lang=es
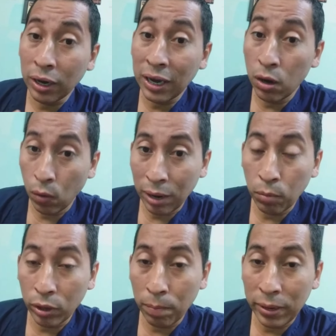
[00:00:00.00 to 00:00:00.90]

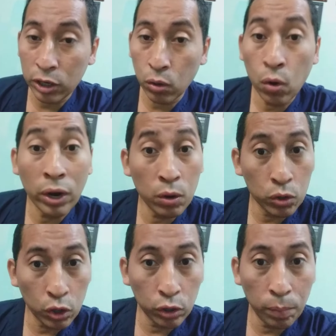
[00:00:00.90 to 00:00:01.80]
kilogramo de peso, lo que
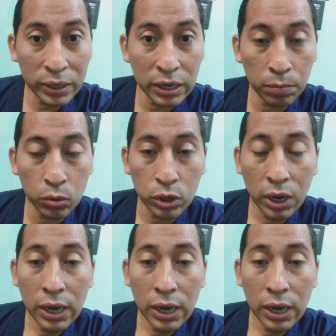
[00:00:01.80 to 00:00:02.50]
nosotros pesamos.